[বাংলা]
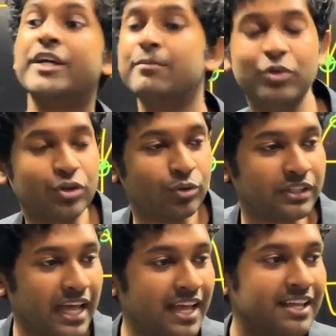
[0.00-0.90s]
মানুষের মুখ
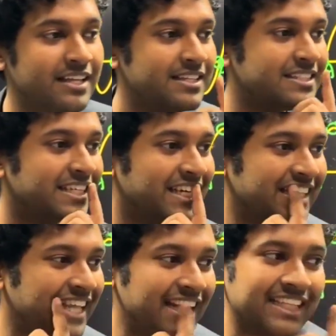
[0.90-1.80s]
কোনটা
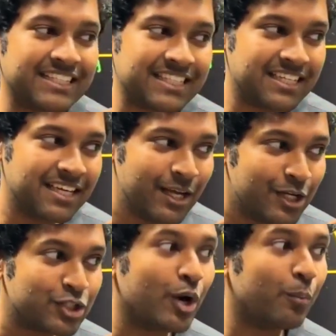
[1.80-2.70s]
যেখানে দাঁত আছে
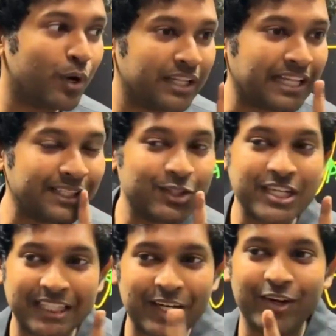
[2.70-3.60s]
সবগুলা দাঁতই
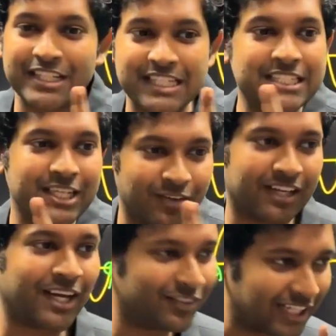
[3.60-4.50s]
তো সাদা রঙের চিকচিক
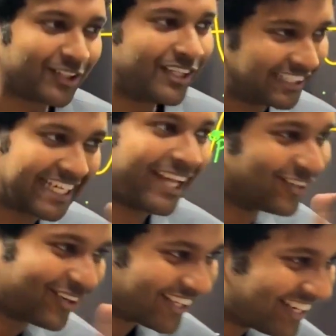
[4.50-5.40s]
করে কারো দাঁত হয় নাকি
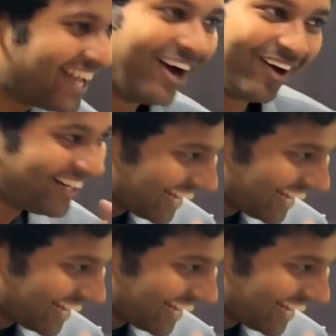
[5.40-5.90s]
কালো রঙের